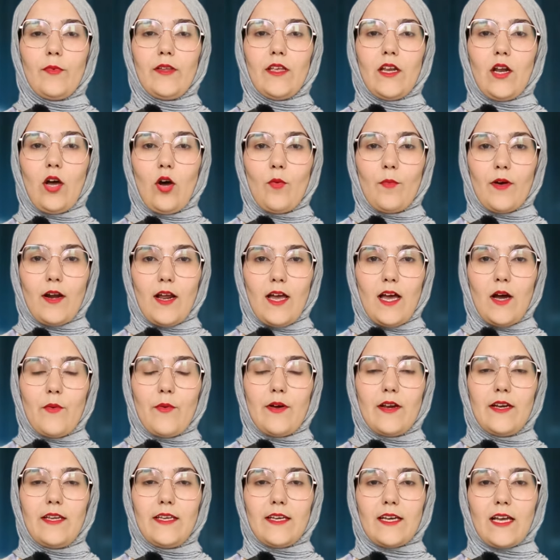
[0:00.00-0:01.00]
من العمر
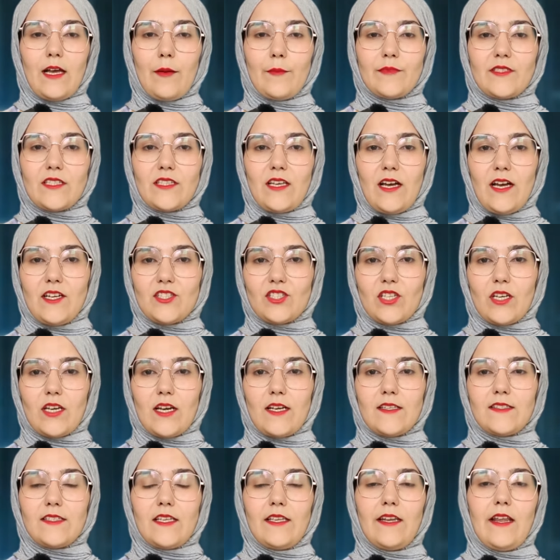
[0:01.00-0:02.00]
حوالي
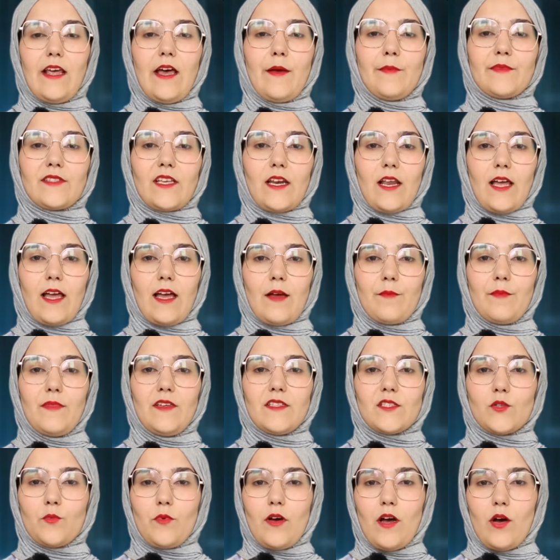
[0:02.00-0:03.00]
15 سنة أمس
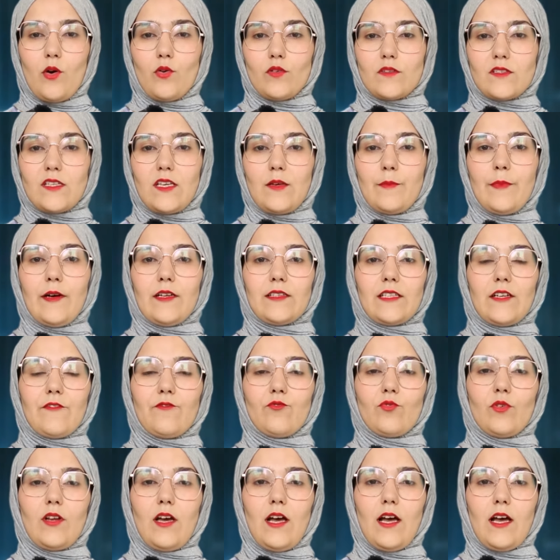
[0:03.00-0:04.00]
الخميس وأصيب
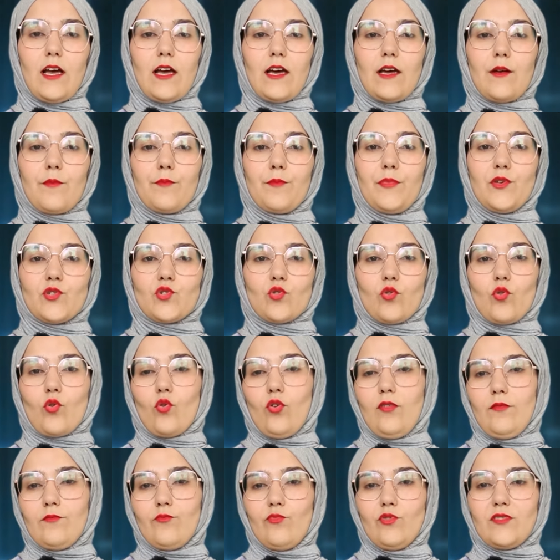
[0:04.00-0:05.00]
طفل آخر
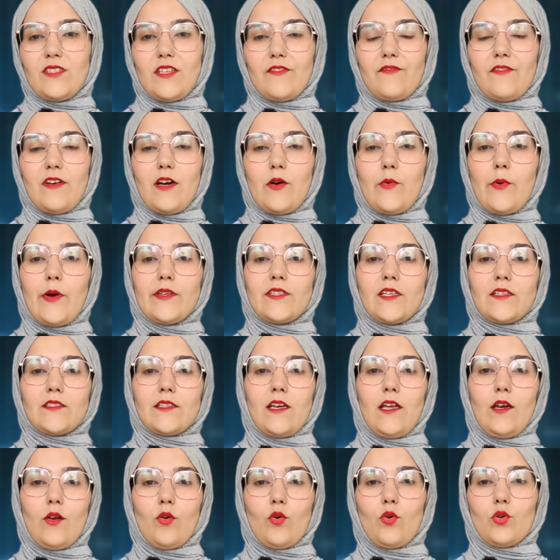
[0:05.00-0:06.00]
بجروح
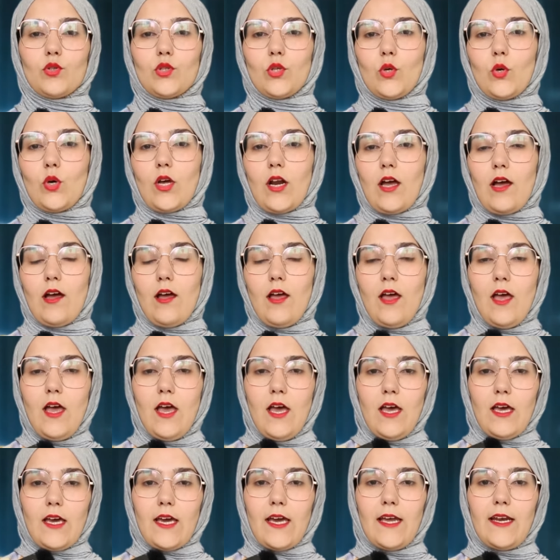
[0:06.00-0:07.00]
متفاوتة الخطورة
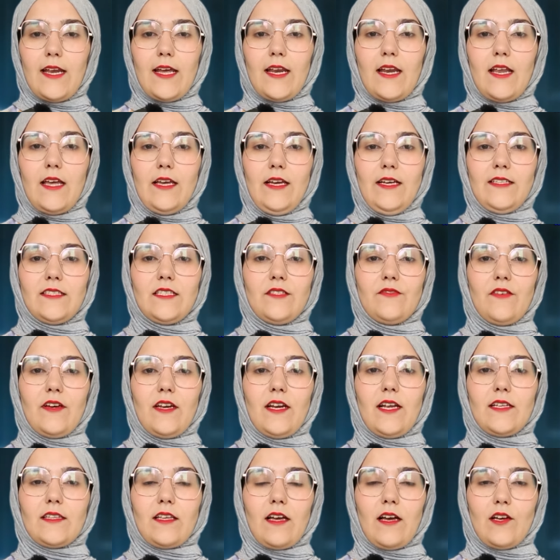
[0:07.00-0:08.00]
خلال
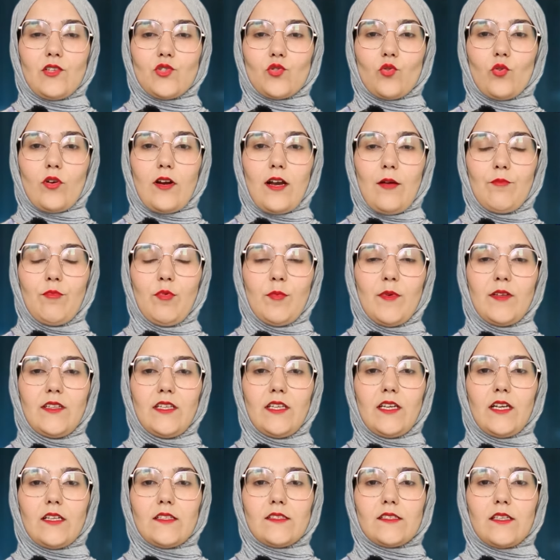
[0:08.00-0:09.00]
احتفالات عاشوراء
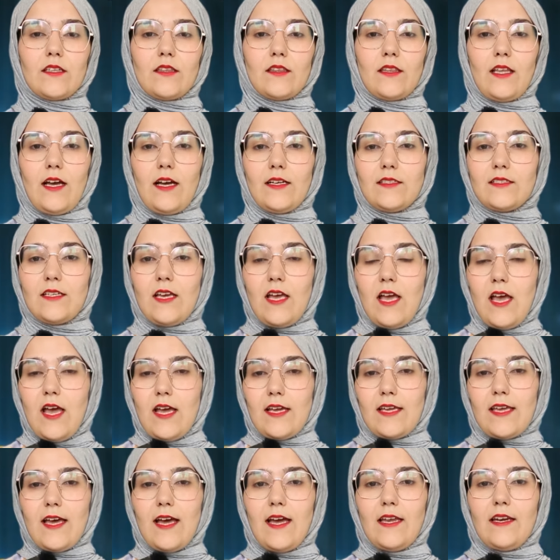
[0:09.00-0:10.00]
بمدينة سطات
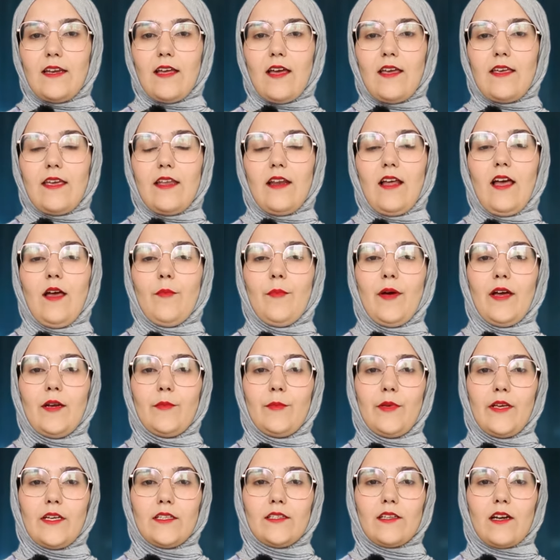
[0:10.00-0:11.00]
كان
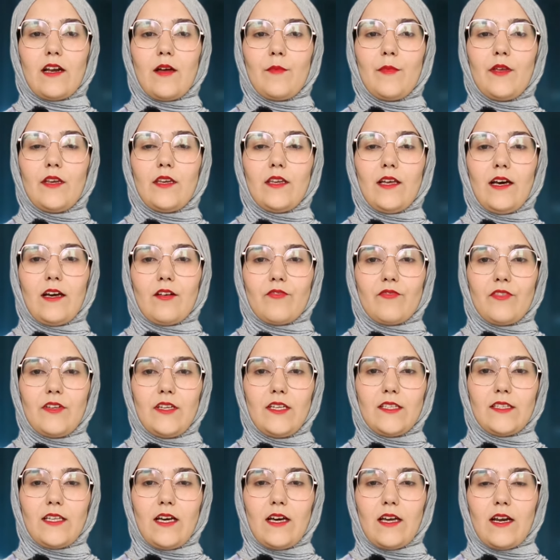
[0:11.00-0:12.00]
يلعبان بإدرام النار
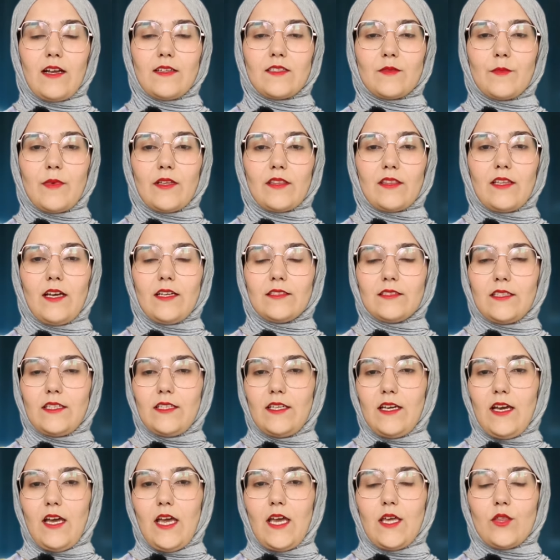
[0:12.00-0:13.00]
في إطارات
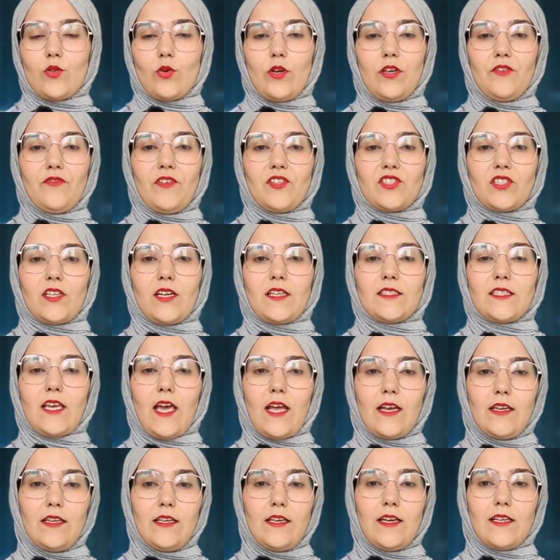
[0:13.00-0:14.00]
مطاطية حيث
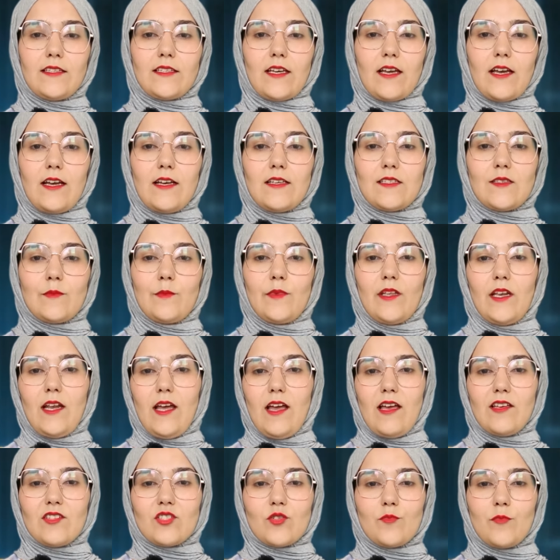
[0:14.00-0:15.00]
انفجرت قنينة غاز من
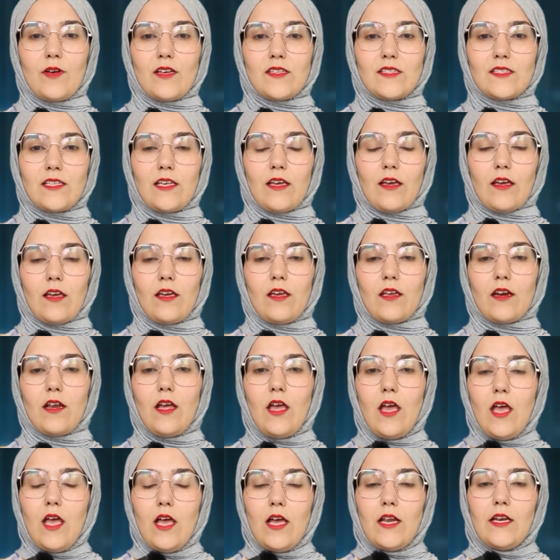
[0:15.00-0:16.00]
الحجم الصغير
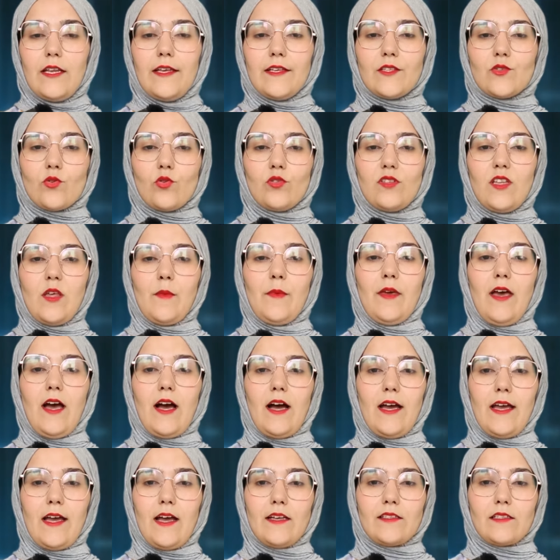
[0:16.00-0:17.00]
لتودي
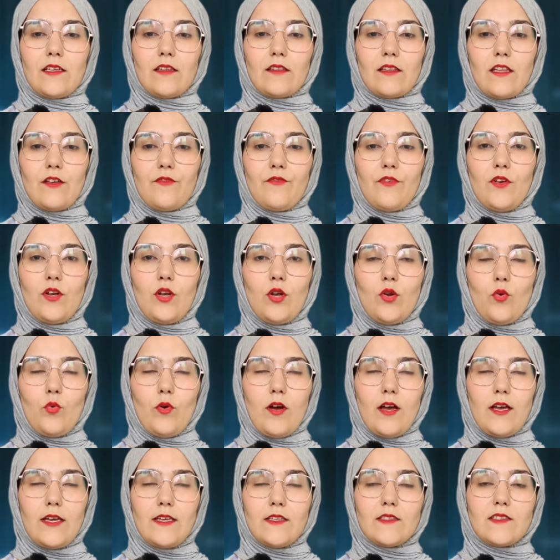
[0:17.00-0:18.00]
بحياة الطفل
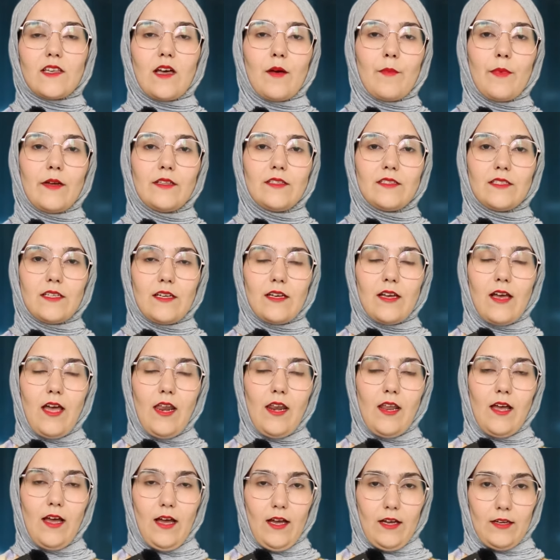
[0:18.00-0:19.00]
وإصابة
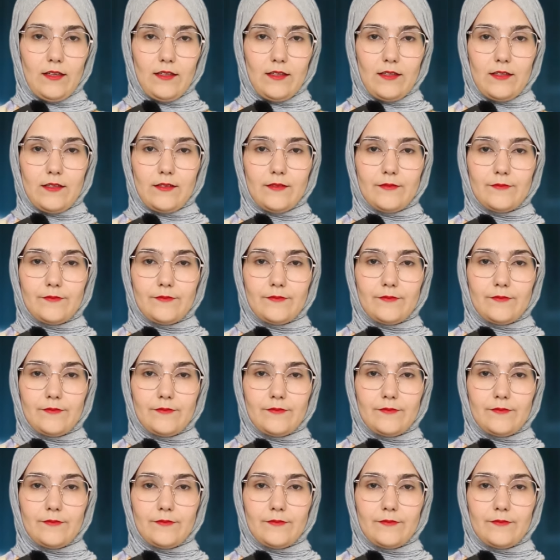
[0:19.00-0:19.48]
الآخر